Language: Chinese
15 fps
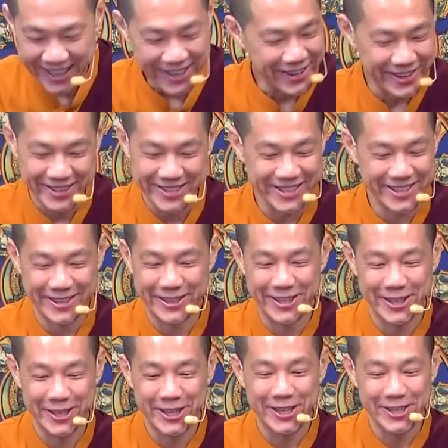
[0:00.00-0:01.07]
有这个
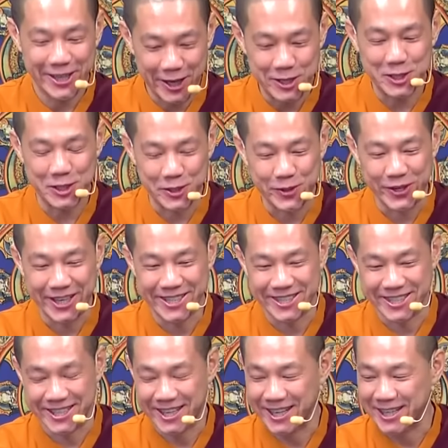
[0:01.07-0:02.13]
到此为
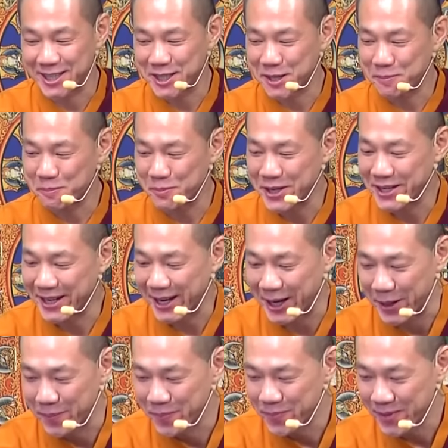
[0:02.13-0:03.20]
止了，你这病
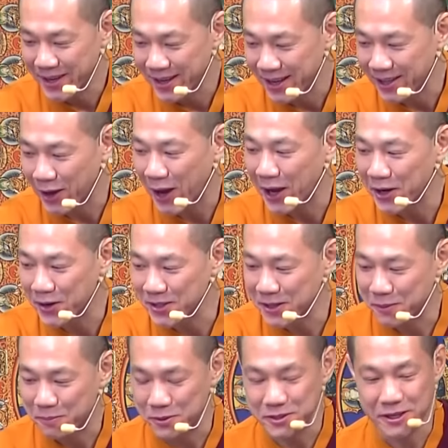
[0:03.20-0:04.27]
啊，那还有这
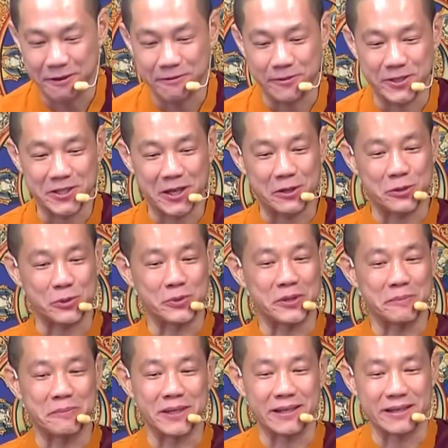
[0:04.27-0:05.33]
个不想佛教徒
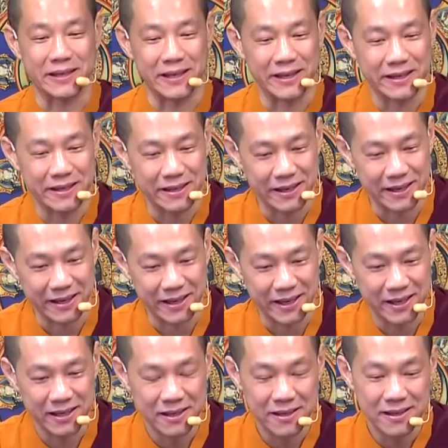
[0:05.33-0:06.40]
的病呢啊、
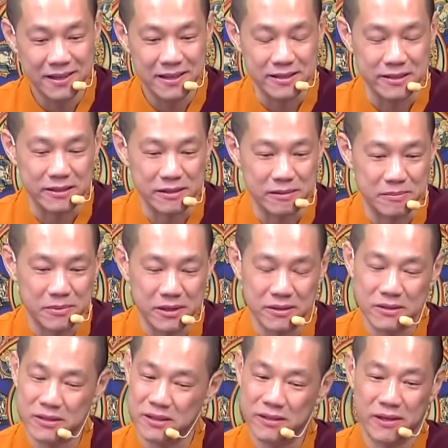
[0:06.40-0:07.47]
嗯，所以我们
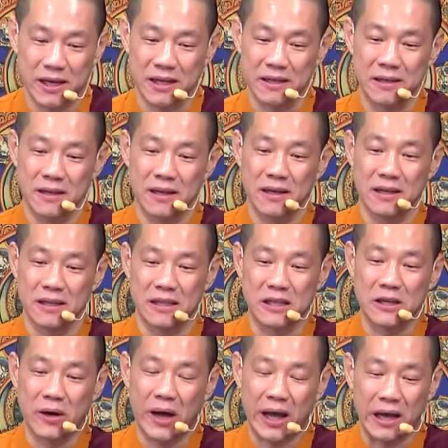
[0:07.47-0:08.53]
同修啊，
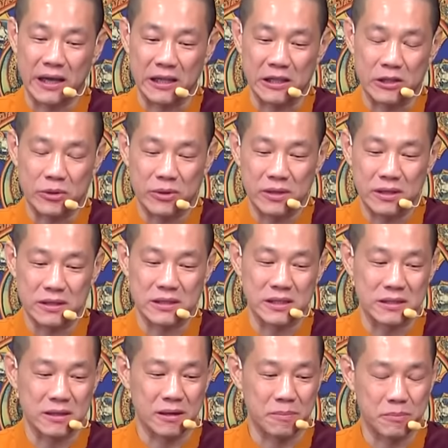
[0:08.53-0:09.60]
你有很多的
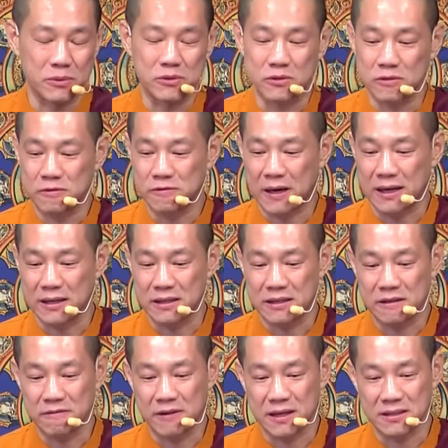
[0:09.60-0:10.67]
这种不如法的
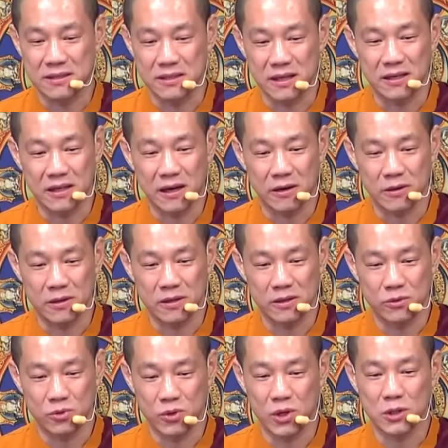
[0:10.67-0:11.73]
地方，自己要
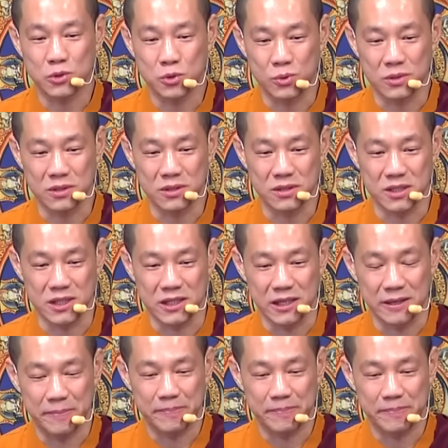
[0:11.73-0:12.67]
约束自己。